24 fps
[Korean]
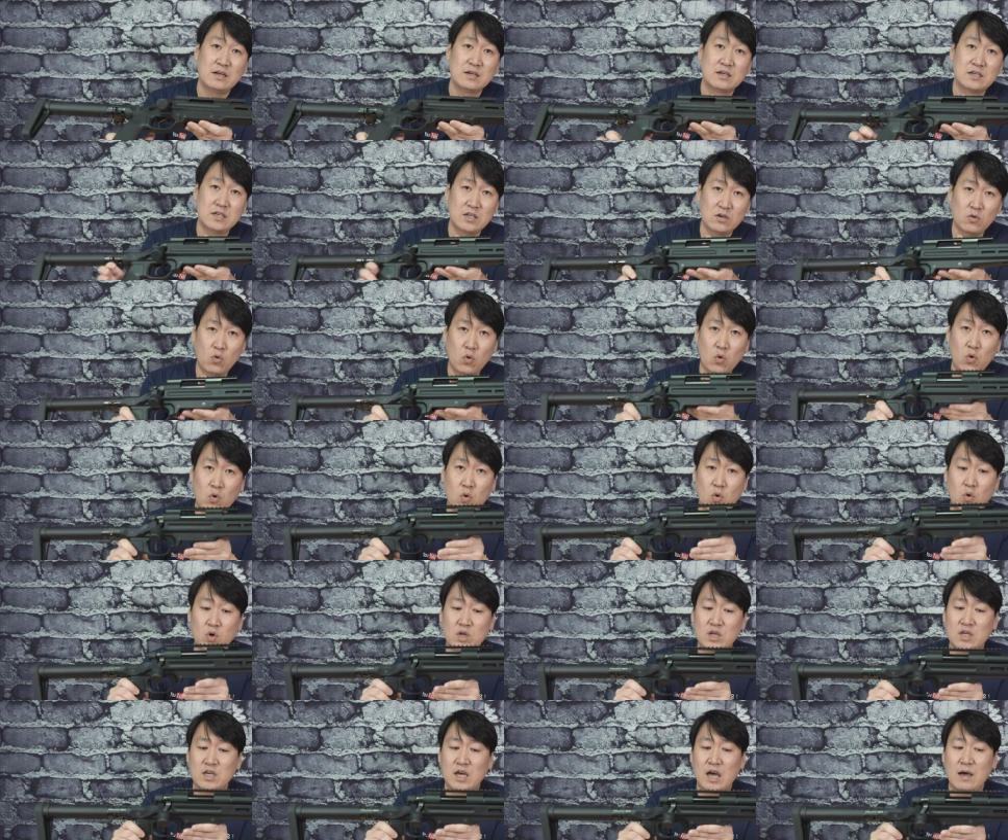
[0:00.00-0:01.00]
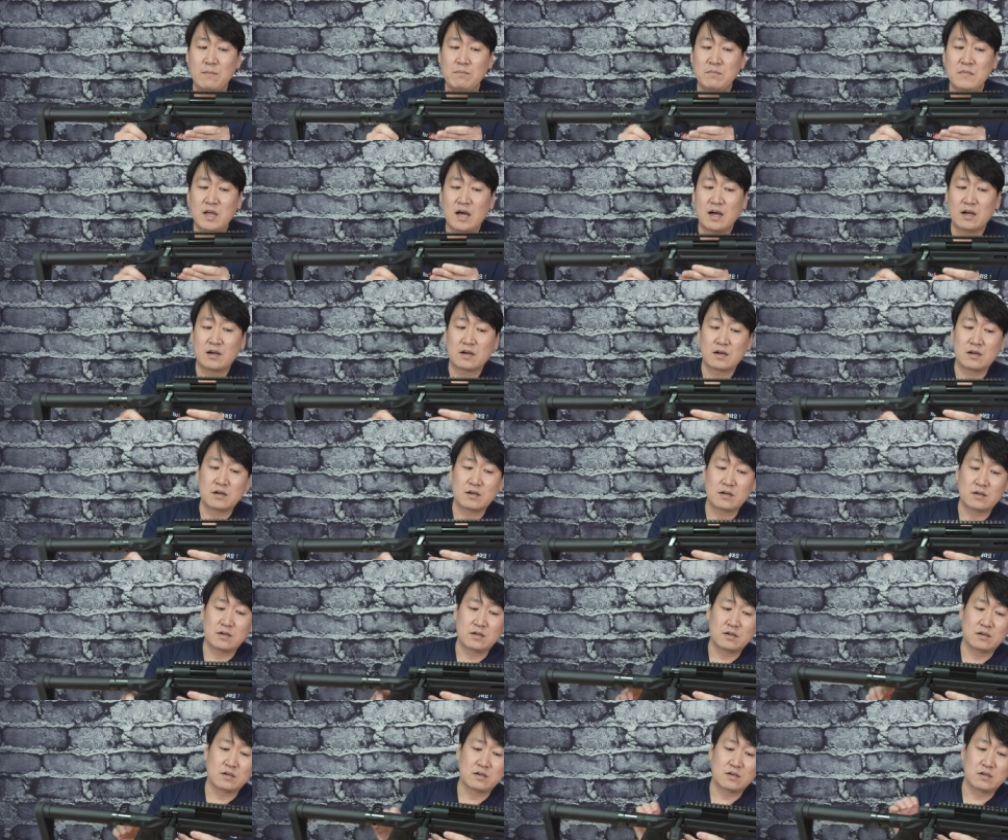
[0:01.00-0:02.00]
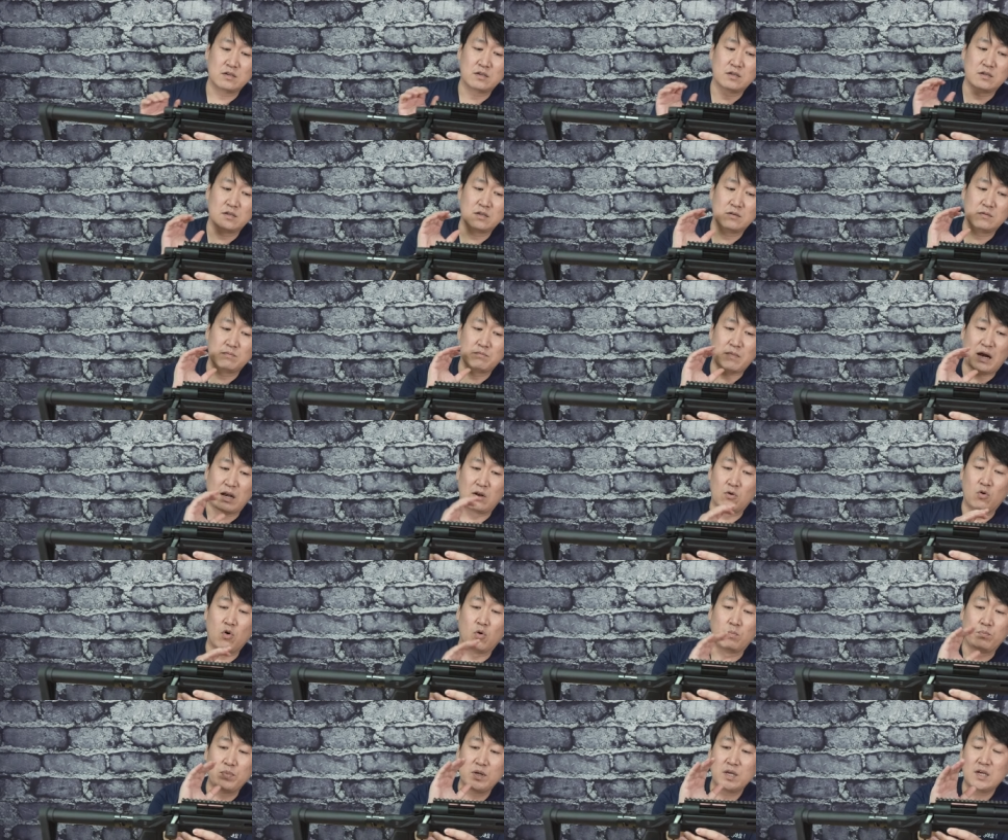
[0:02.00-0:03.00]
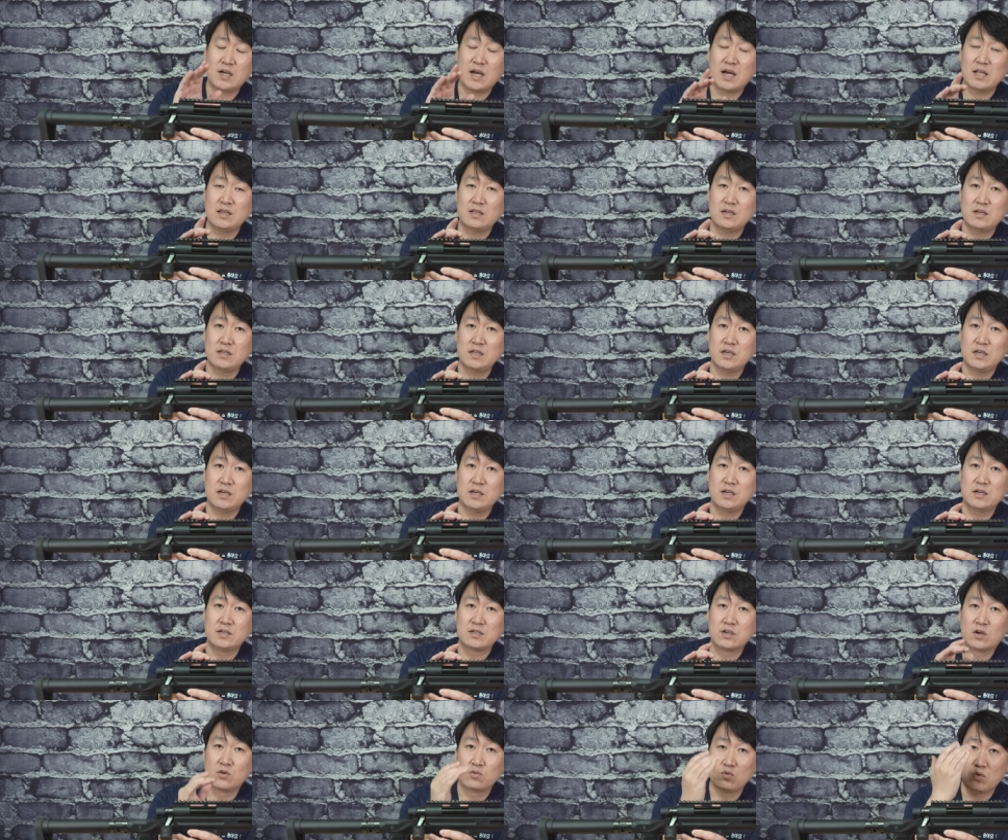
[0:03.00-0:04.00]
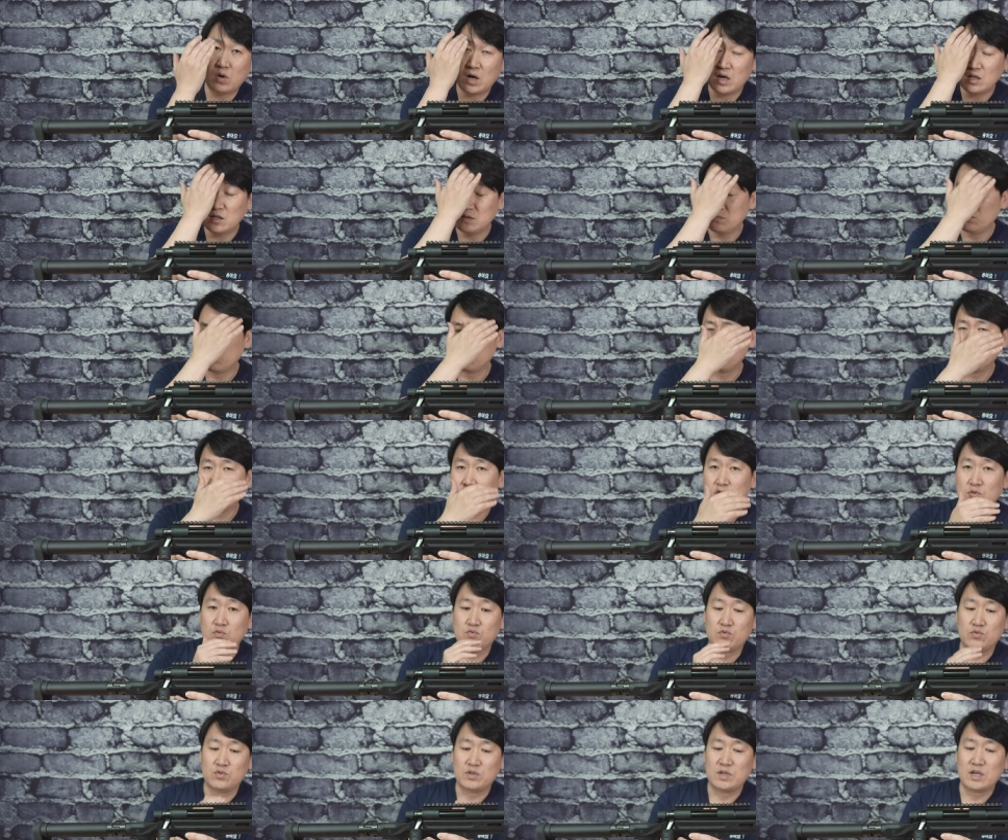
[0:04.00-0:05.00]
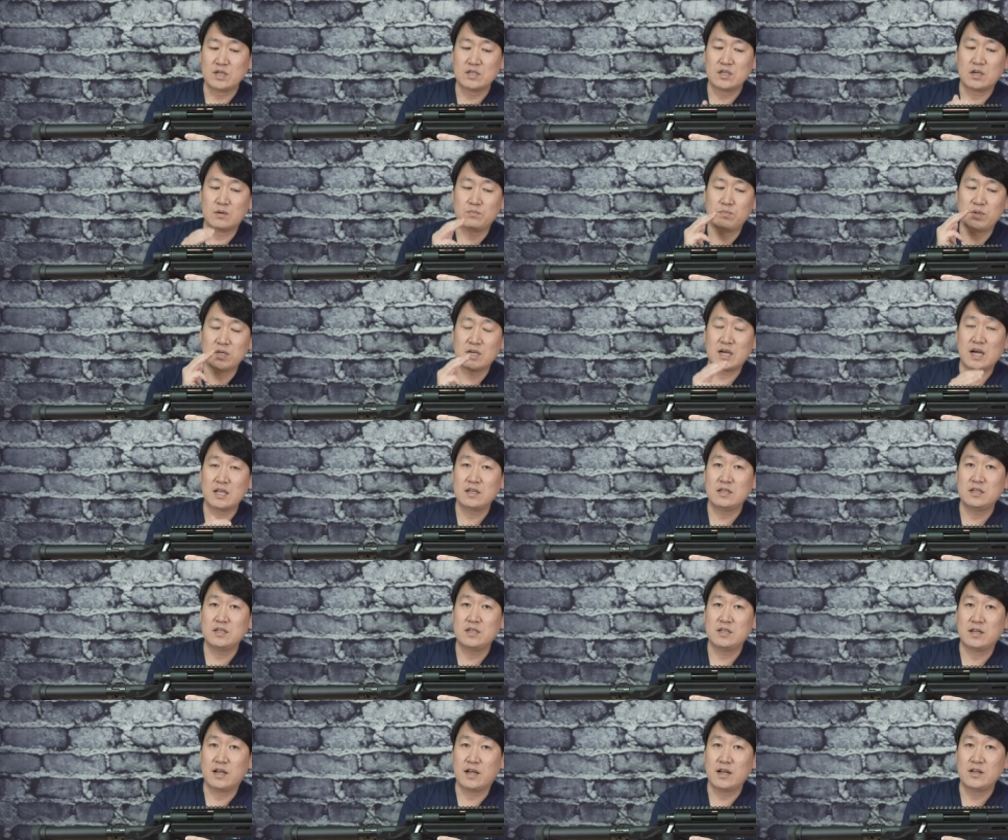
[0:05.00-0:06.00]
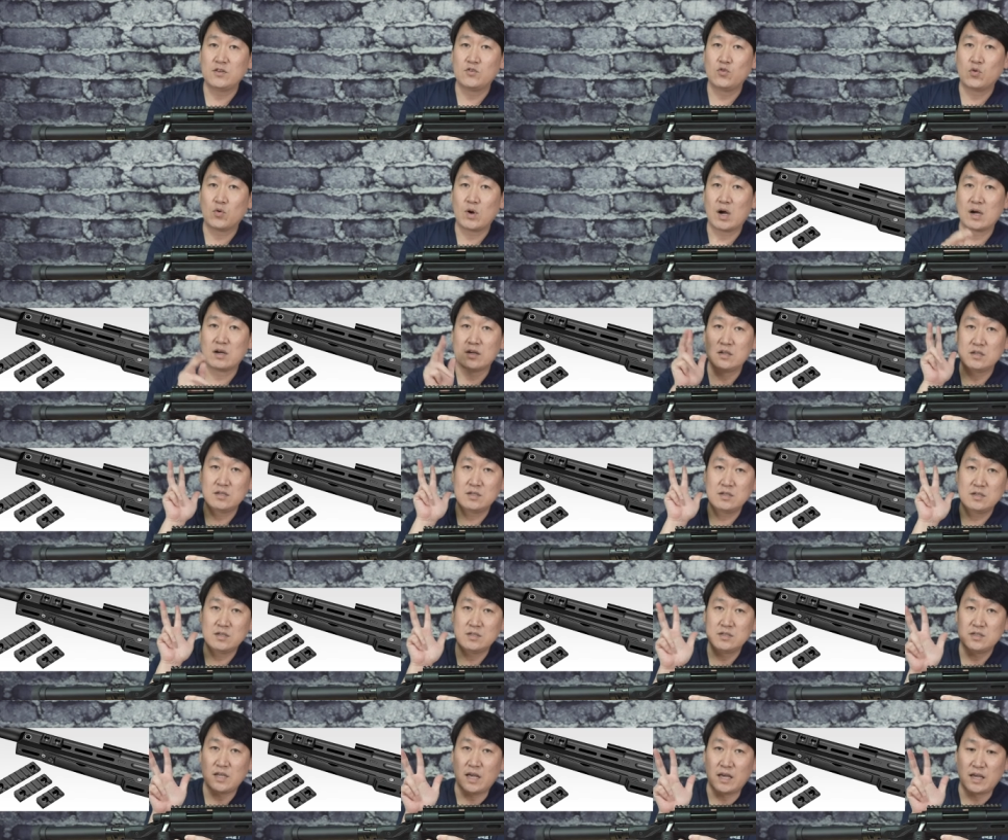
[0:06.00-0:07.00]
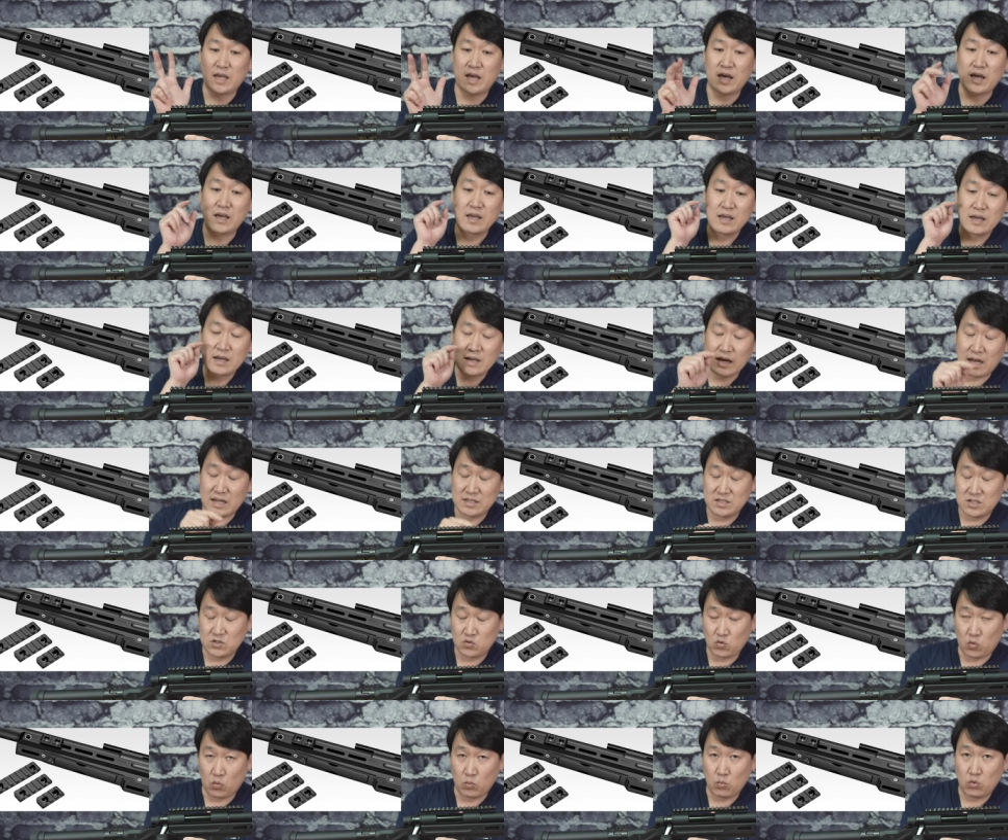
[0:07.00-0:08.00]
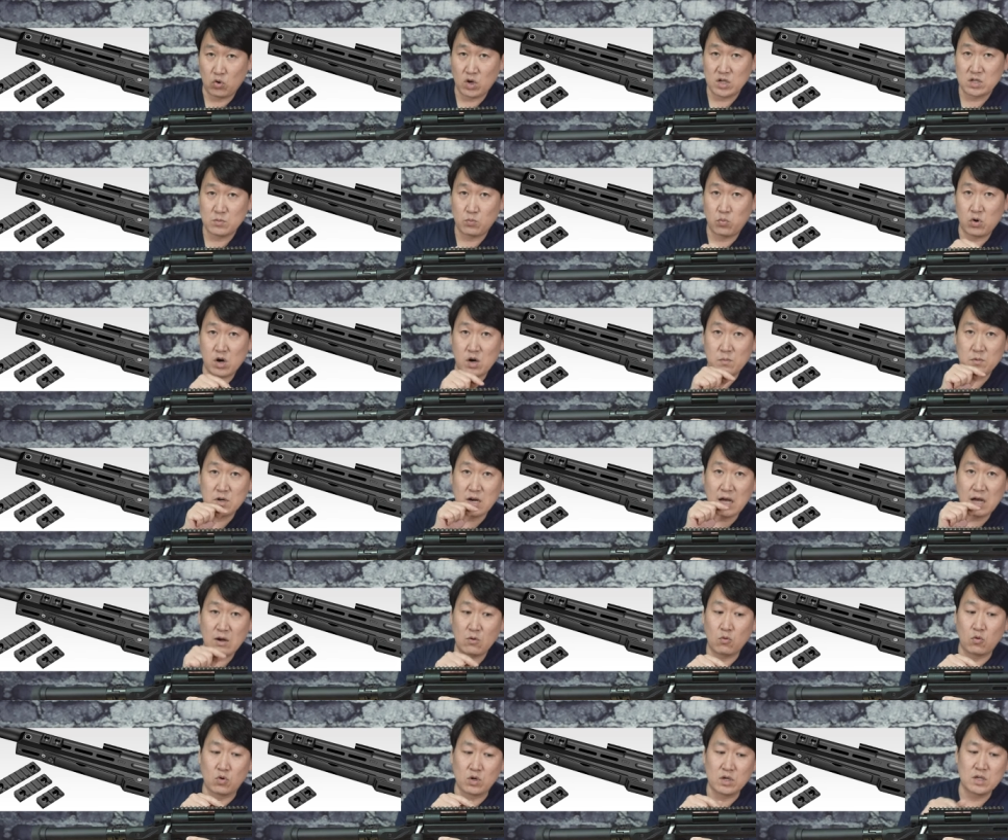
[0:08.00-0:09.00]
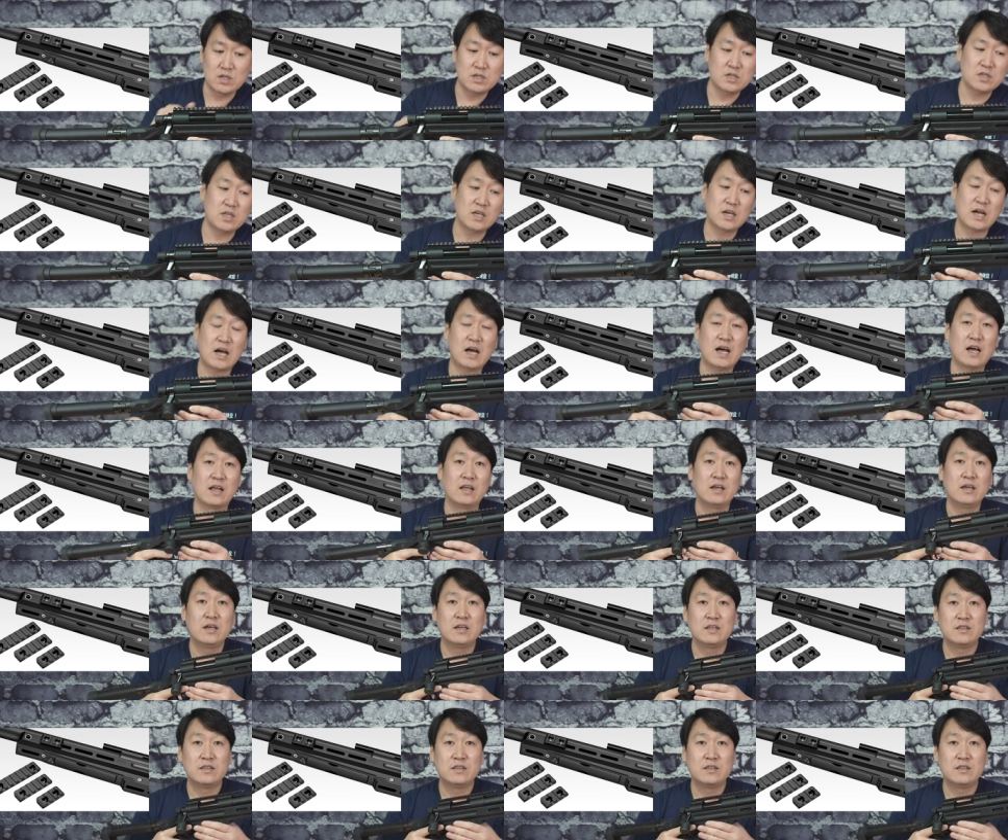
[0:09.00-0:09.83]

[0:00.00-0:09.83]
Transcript: 그리고 이 엠락 말고 피카트니를 선호하는 분들을 위해서 피카트니 레일 조각을 3개 같이 동봉해서 포함을 하고 있으니까